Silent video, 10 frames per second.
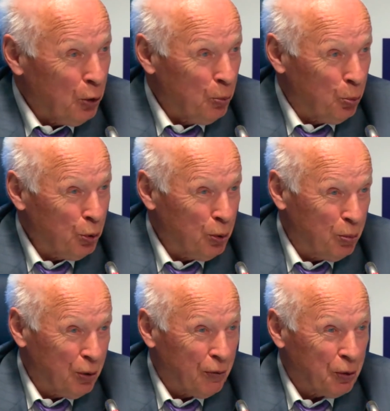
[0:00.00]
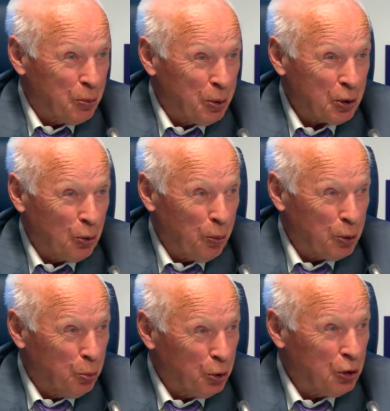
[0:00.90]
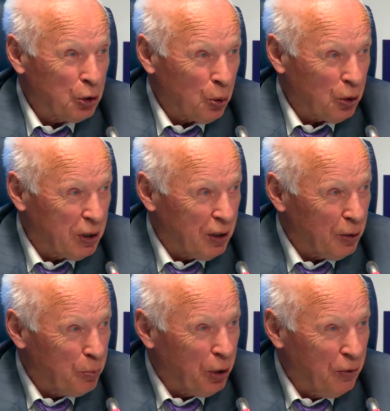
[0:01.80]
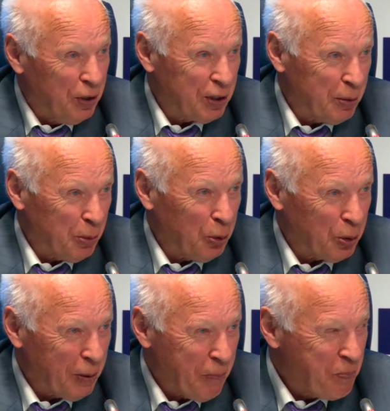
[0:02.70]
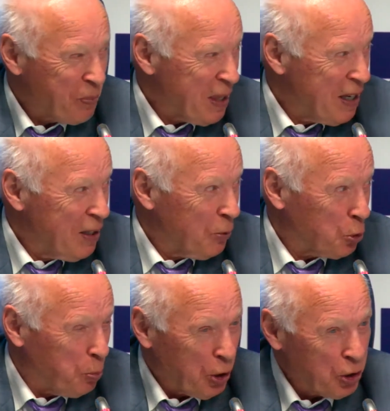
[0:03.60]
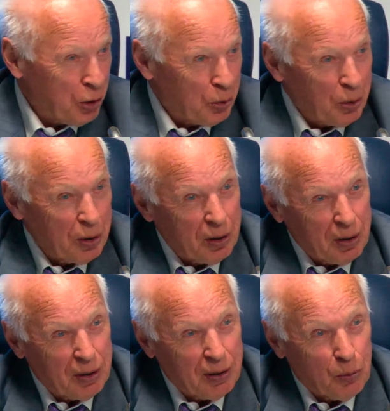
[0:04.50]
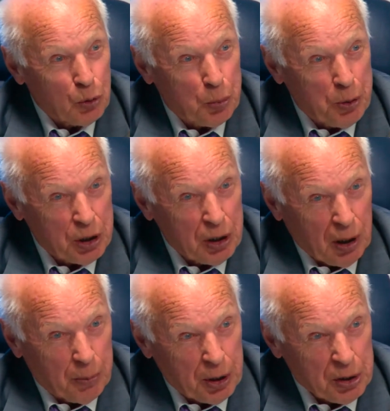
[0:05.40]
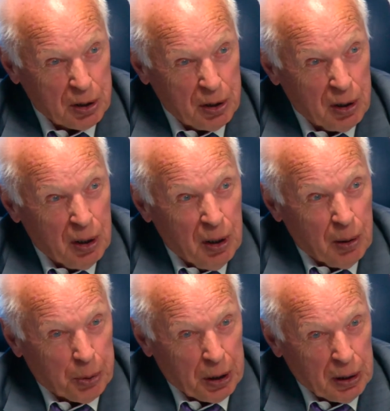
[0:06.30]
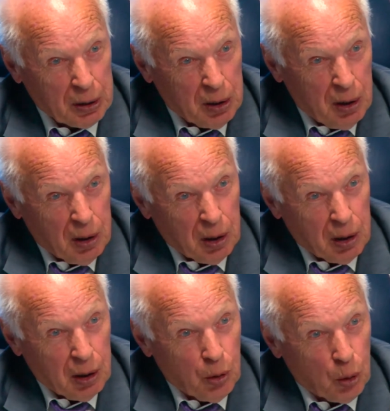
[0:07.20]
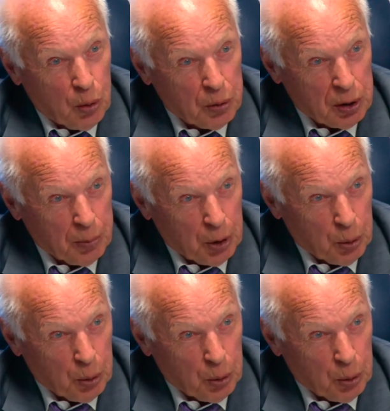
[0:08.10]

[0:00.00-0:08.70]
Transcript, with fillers: И будем, э, Новосибирская область будет не только делать боевые самолеты успешно, но и успешный коммерческий проект легкого